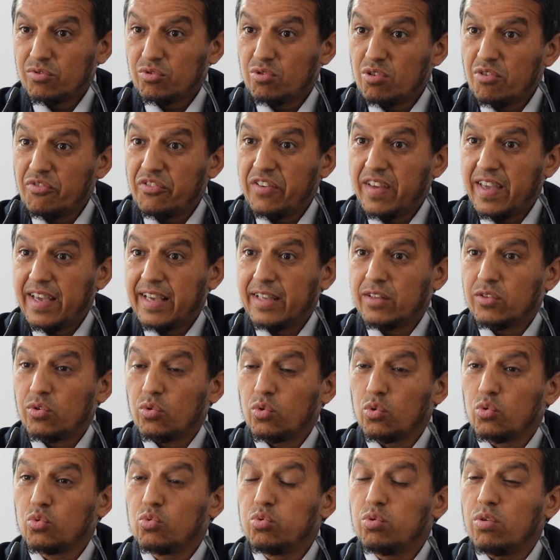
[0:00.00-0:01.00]
devait être
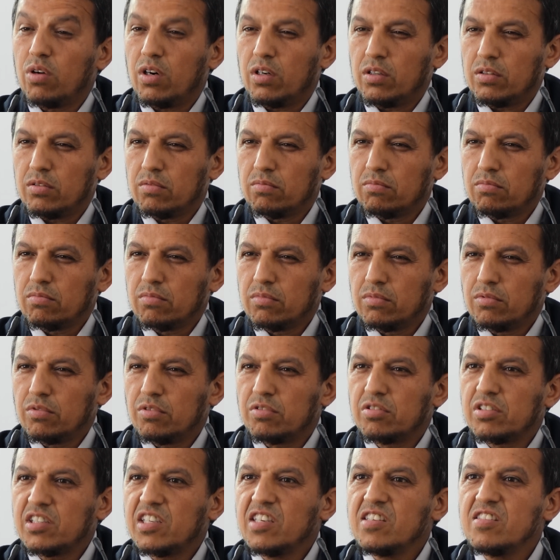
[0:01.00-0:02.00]
au courant de
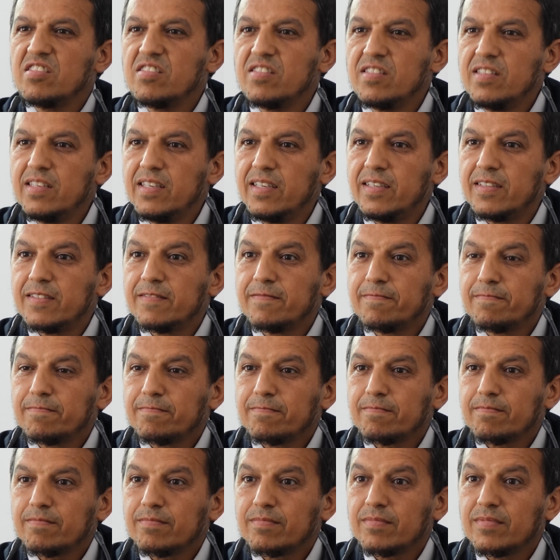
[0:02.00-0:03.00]
ce qui se dit,
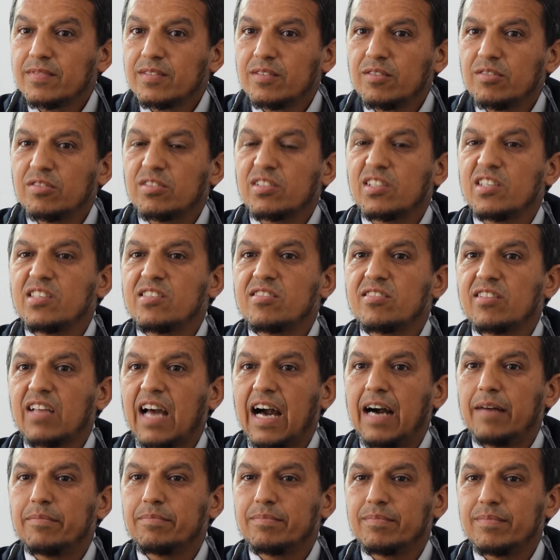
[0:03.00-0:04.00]
de ce qui se
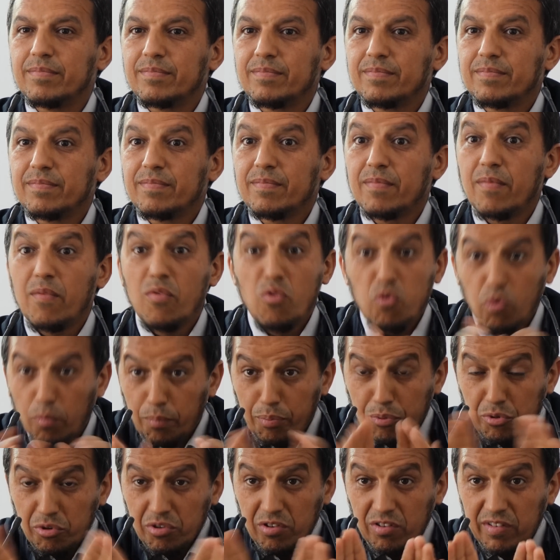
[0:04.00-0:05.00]
trame, non
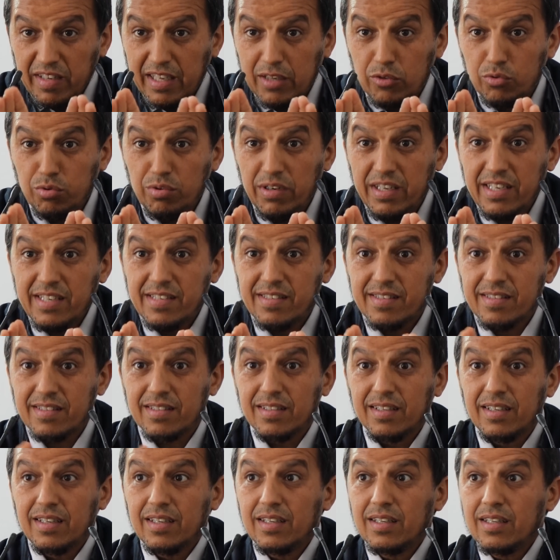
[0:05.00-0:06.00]
plus dans les coulisses,
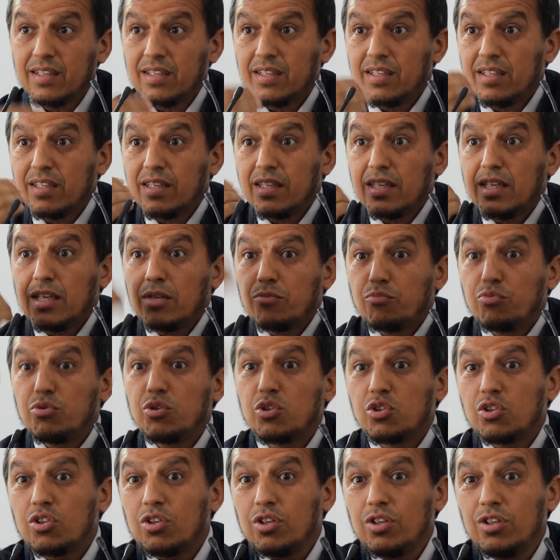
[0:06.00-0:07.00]

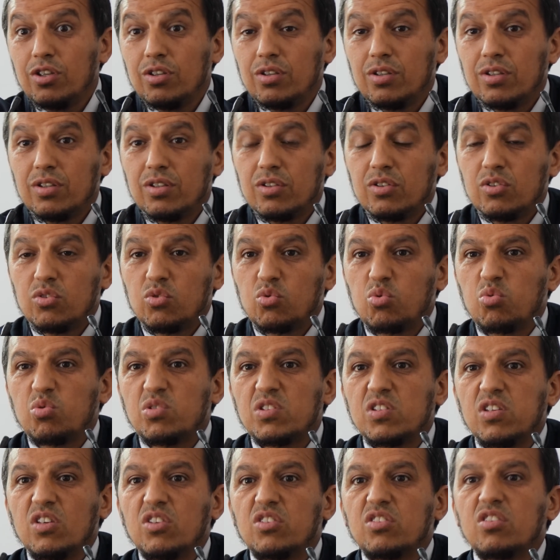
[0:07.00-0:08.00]
puisque tout
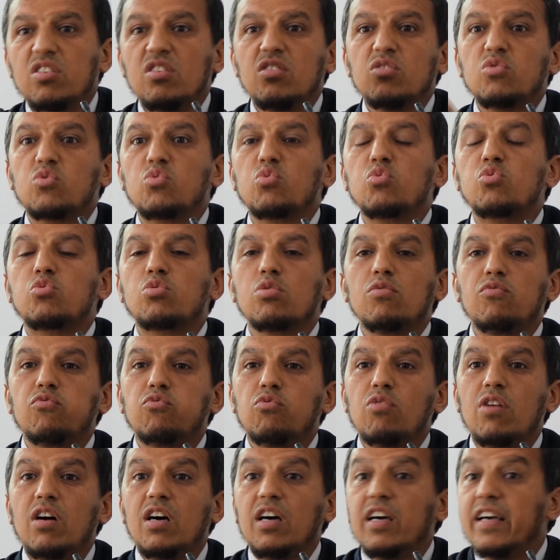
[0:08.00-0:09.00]
s'entend, tout se
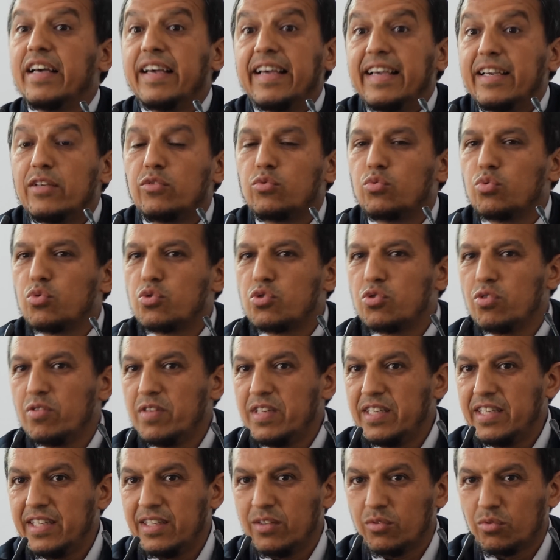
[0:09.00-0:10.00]
voit et tout se
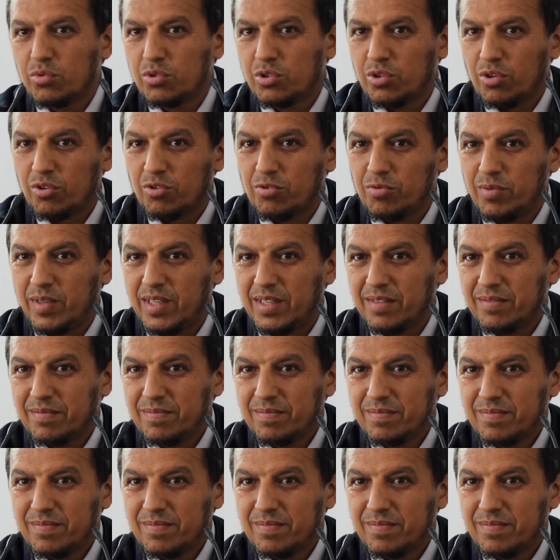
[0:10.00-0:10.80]
lit aujourd'hui.